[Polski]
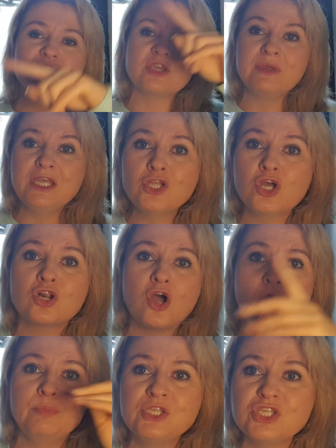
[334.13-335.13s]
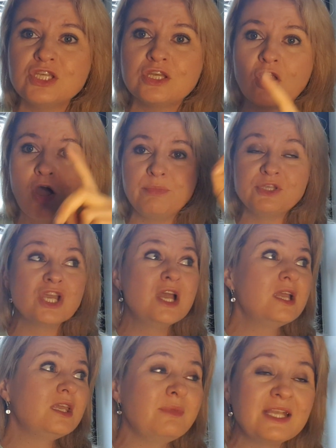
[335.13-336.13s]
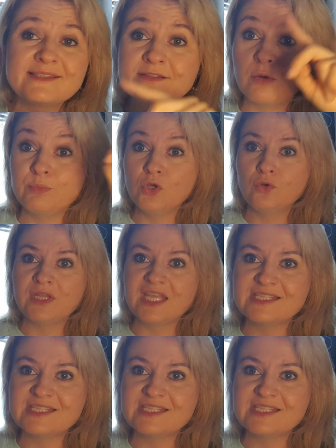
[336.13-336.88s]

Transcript: żeby ino robić i robić i mieć zrobione